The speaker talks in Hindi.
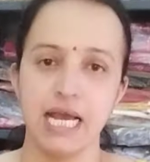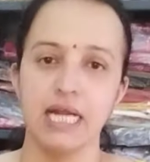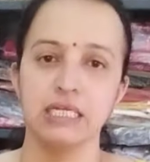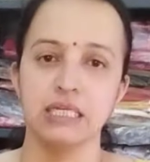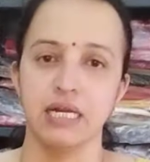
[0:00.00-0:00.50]

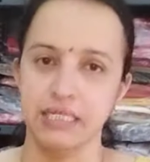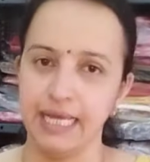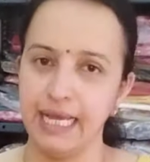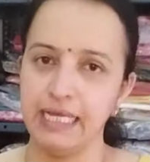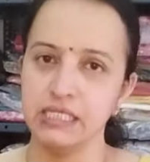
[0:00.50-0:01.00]
साठ कट
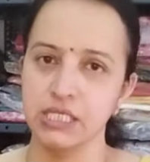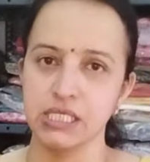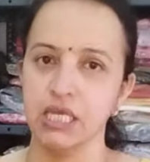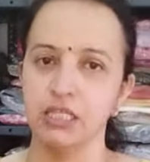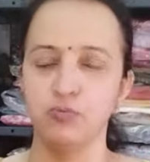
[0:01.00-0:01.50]
है
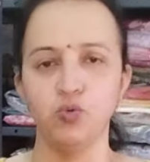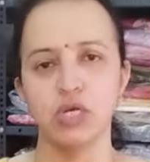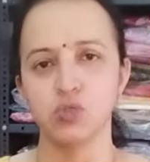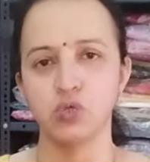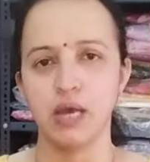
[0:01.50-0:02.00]
जिसके अंदर
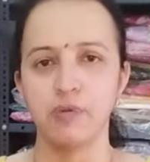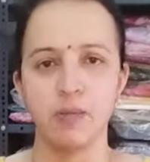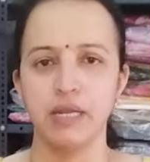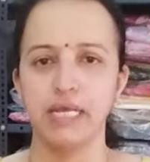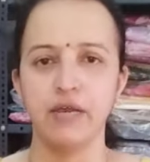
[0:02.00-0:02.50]
पूरा सूट
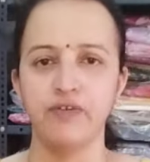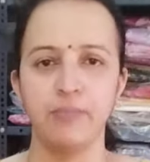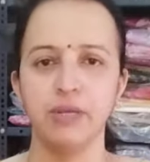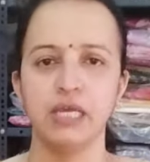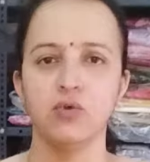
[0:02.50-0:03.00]
आपका बनेगा
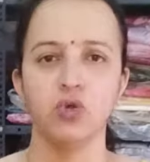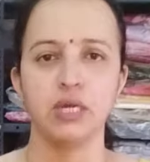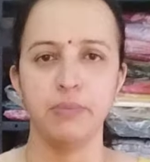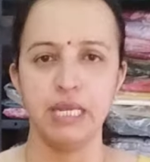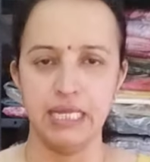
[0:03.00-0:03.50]
फैब्रिक की कोई
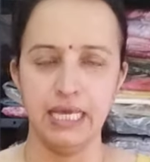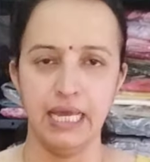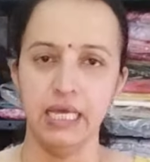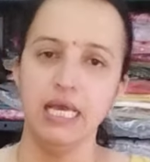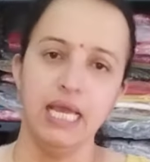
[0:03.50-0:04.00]
कमी नहीं
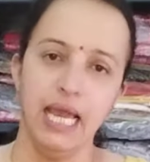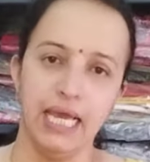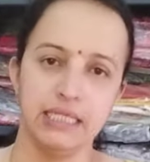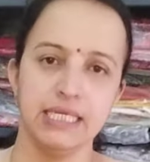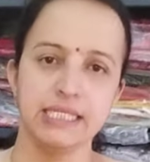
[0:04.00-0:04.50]
है
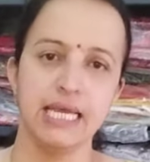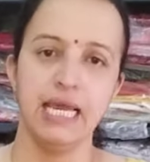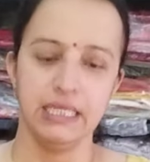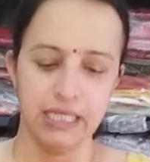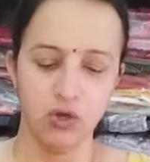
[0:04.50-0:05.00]
हेल्दी से
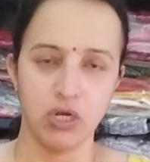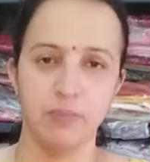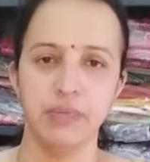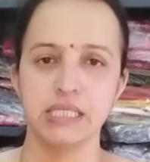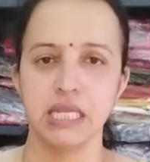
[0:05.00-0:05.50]
हेल्दी और
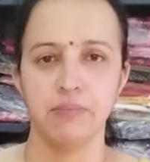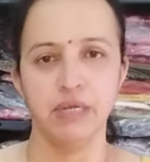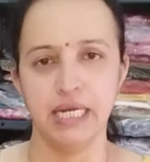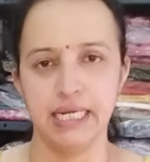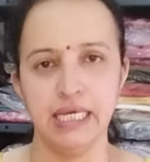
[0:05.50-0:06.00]
लंबी से
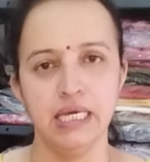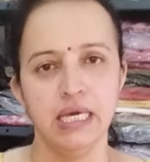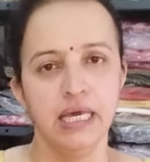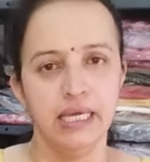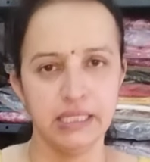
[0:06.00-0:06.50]
लंबी लेडी
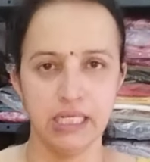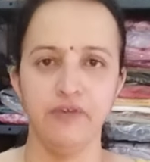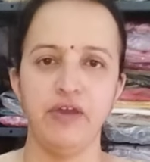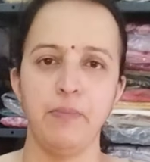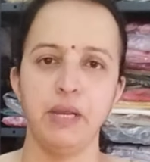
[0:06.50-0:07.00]

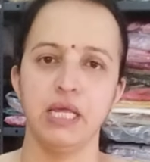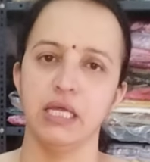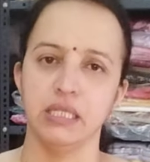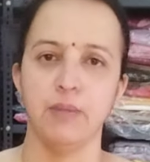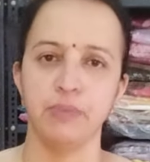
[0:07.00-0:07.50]
इतने फैब्रिक
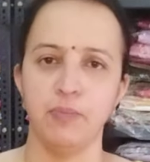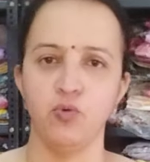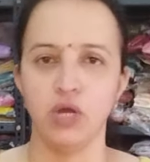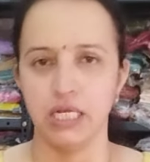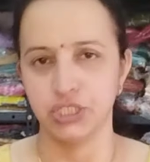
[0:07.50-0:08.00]
के अंदर अपना
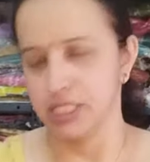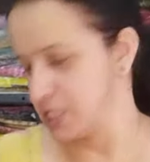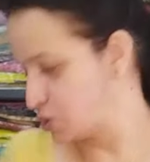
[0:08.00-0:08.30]
पूरा अच्छे